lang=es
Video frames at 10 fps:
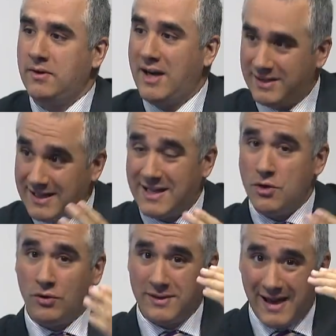tres
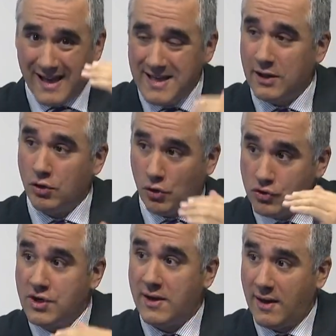años cayendo
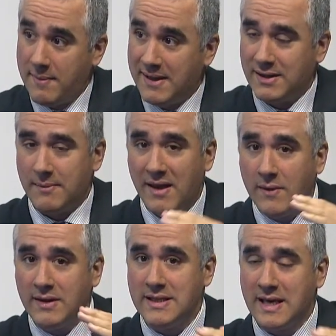considerablemente, más de
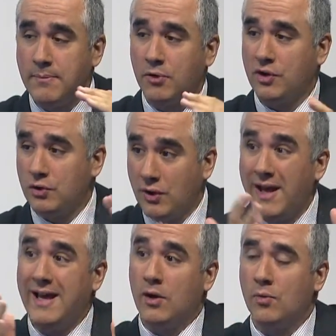26%
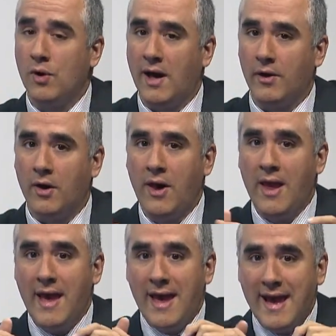en acumulado.
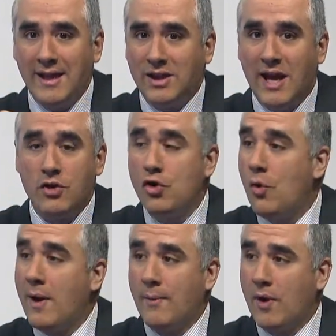Este año
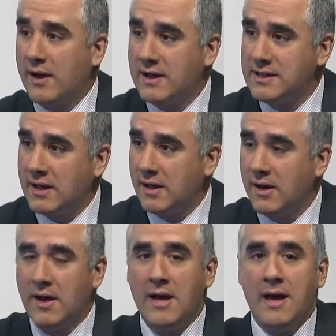no vamos a crecer
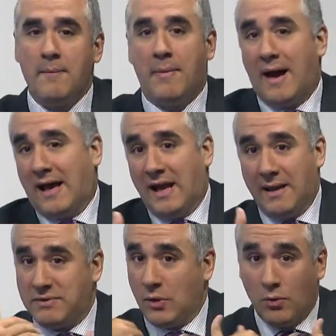va a
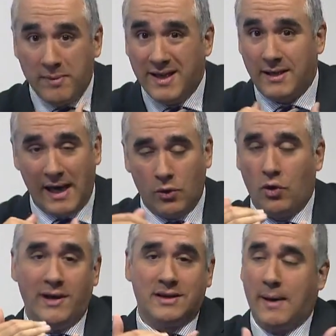querer, según mis
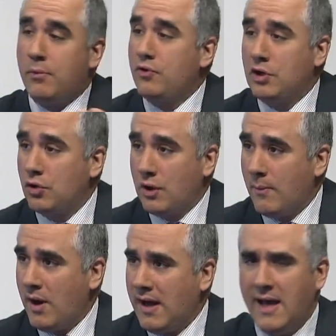cálculos, es 3% lo que
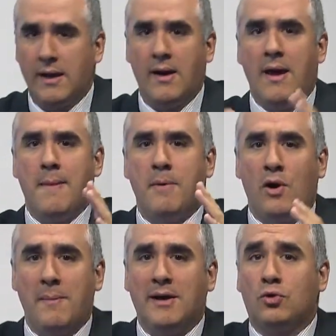vamos a caer.
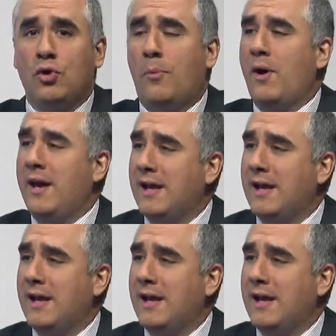Pero además tú no puedes